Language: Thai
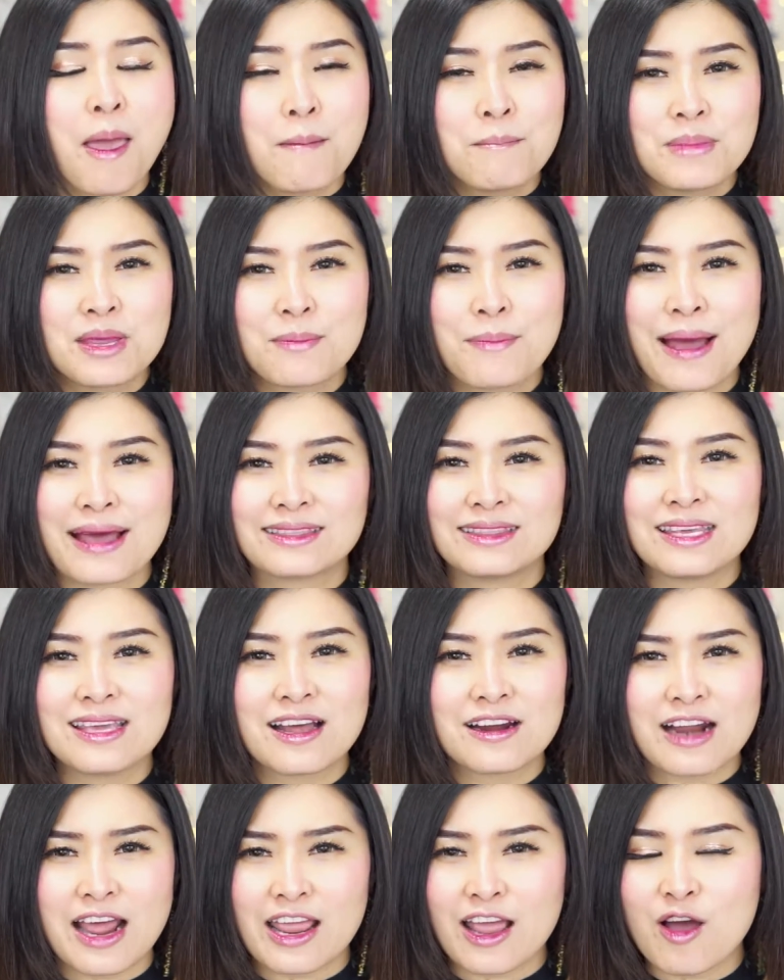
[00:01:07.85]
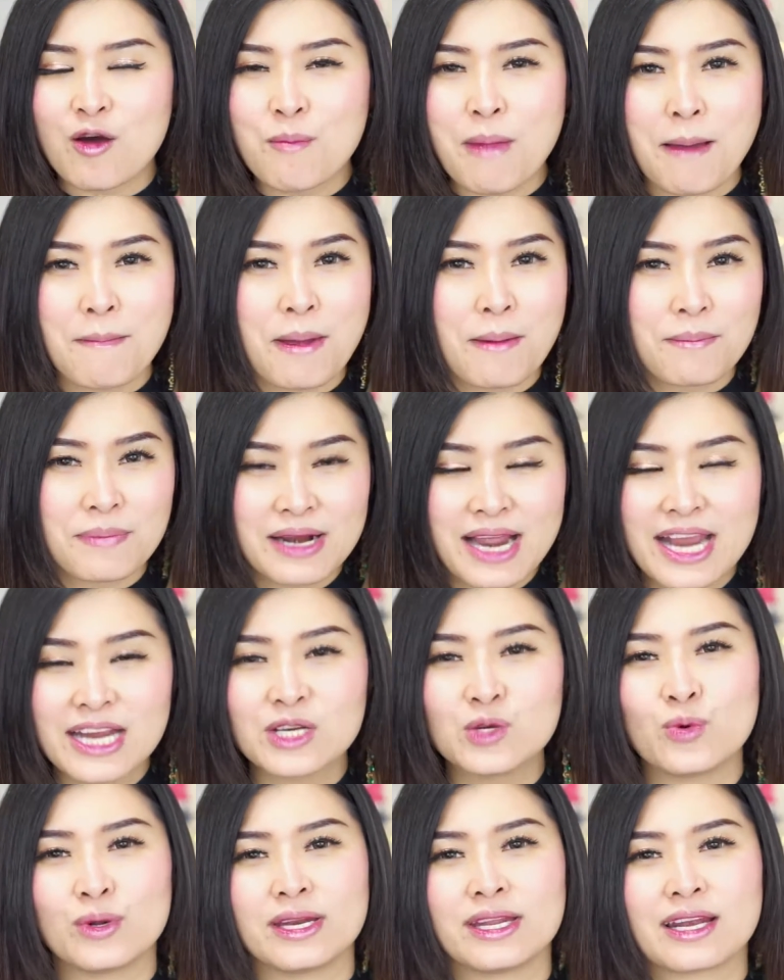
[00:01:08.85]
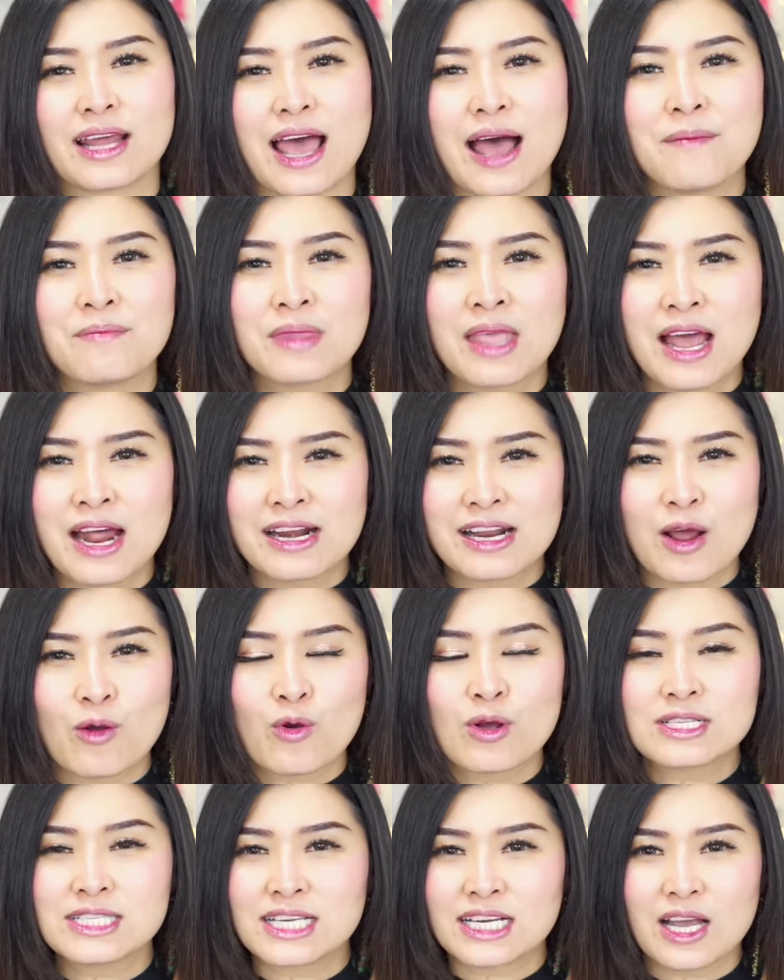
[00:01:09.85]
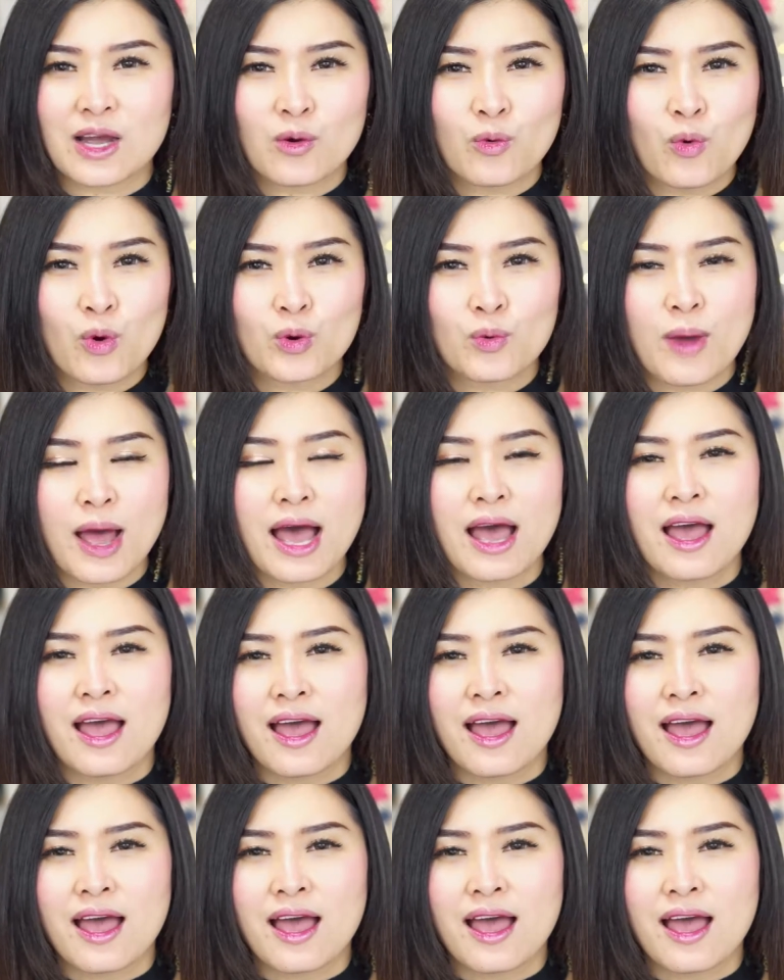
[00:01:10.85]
มีปาร์ตี้อะไรเข้ามาแบบเร่งด่วนเนี่ยนะคะ เราก็จะกังวลว่า